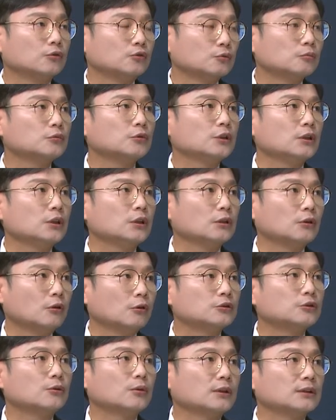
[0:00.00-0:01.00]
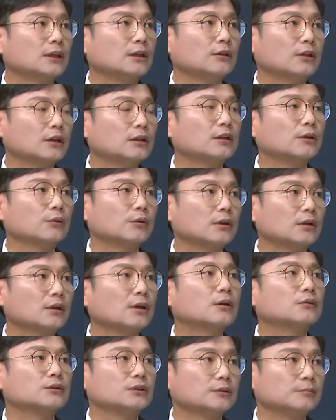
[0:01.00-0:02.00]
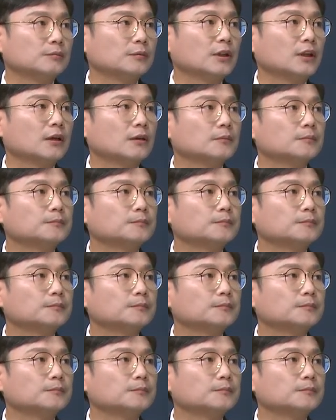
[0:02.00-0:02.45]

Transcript: 어, 충분히 어, 치료가 잘 되리라고 생각하고 있습니다.